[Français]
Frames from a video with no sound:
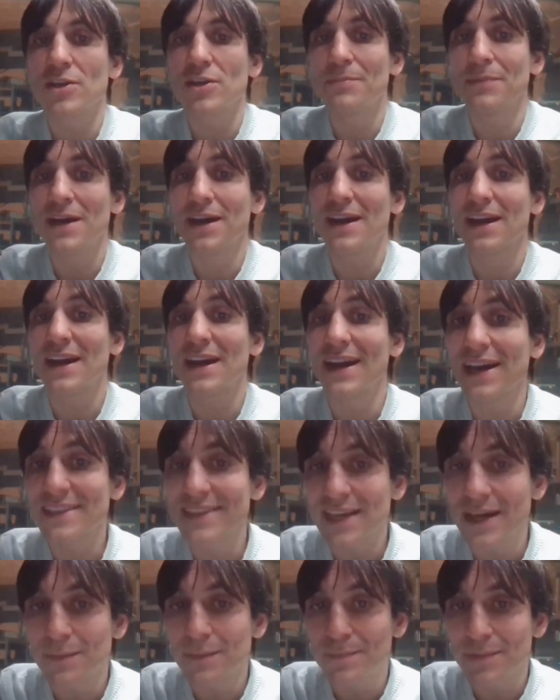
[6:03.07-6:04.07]
comme un
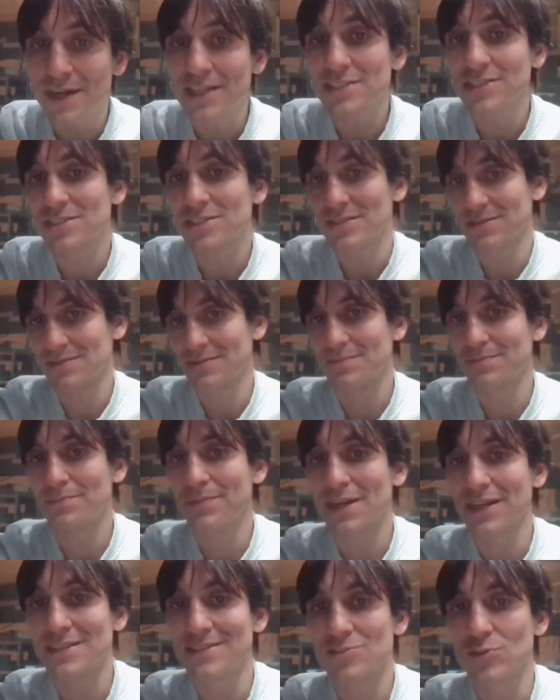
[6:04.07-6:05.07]
rattrapage
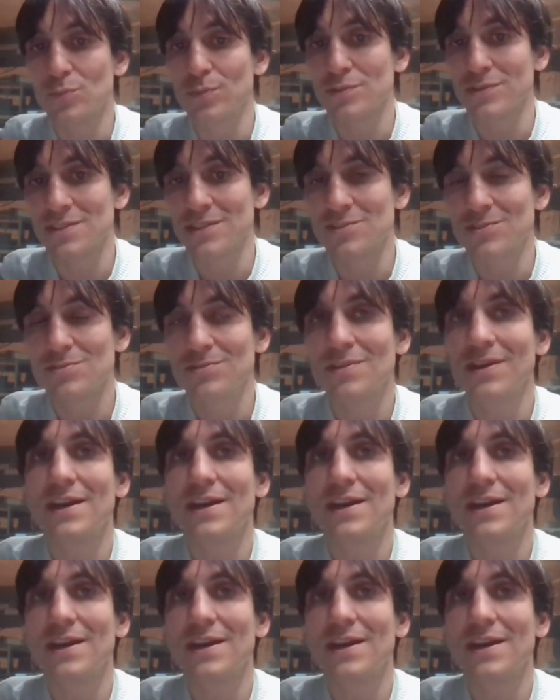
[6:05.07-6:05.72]
par les oppositions,